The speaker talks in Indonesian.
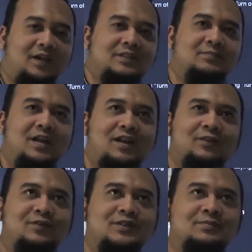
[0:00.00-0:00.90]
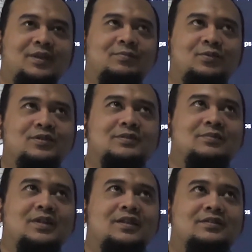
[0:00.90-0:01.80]

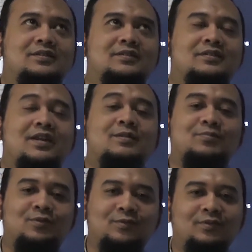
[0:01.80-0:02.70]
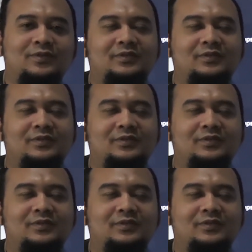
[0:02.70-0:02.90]
999 ribu,